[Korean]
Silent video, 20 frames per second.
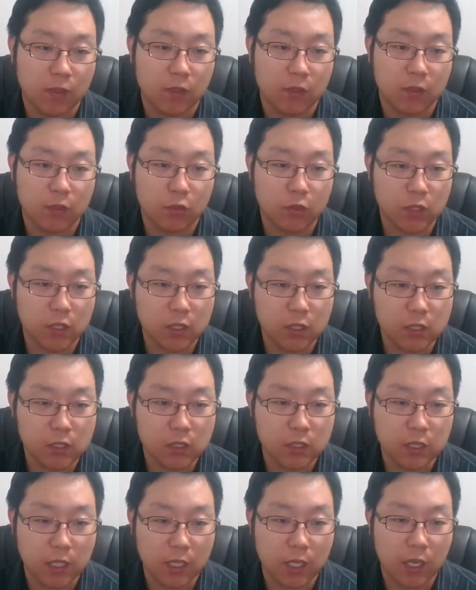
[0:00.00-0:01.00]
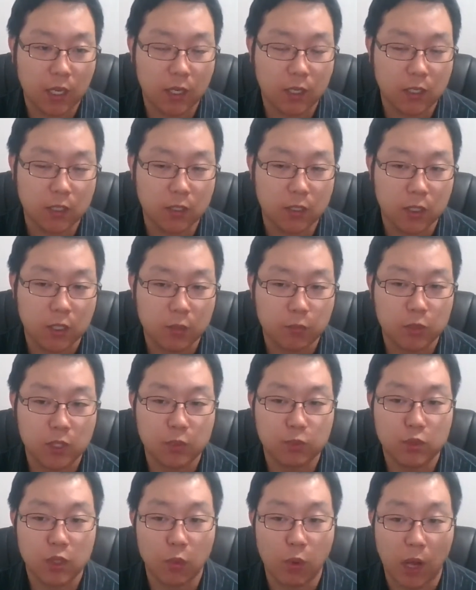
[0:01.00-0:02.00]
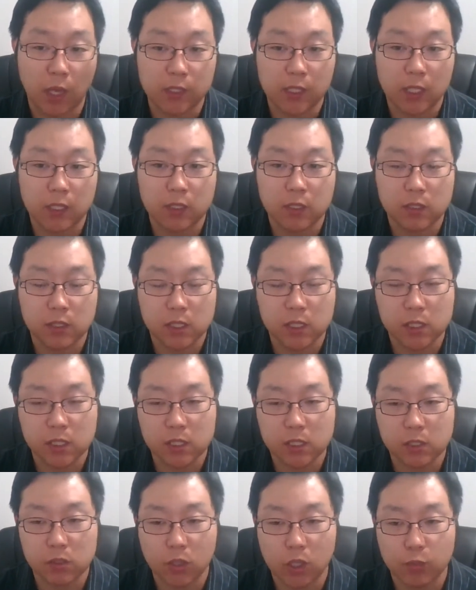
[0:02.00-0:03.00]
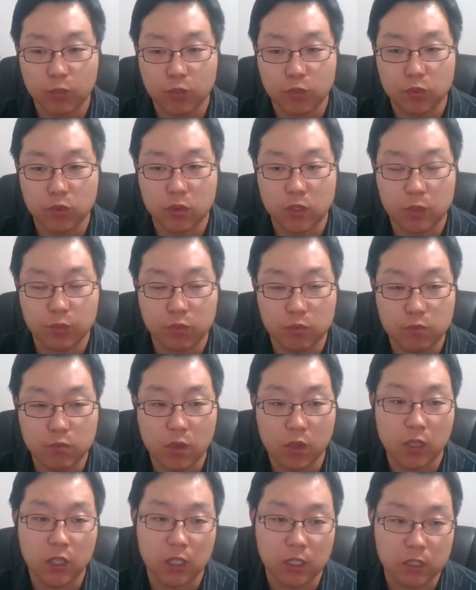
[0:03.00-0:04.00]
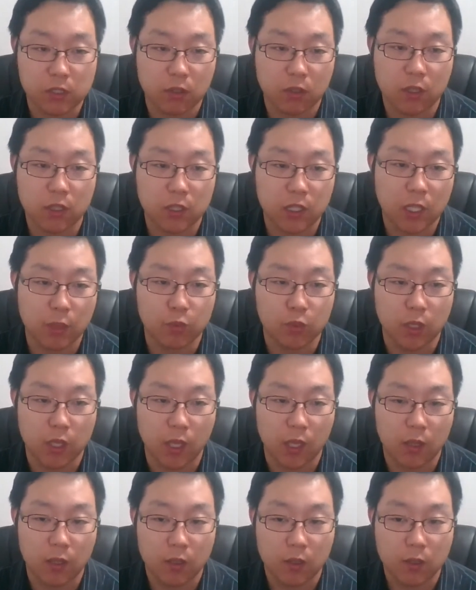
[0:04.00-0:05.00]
그리고 이그 사랑은 피부에 와닿는 실질적인 부분들이 분명히 있었기 때문에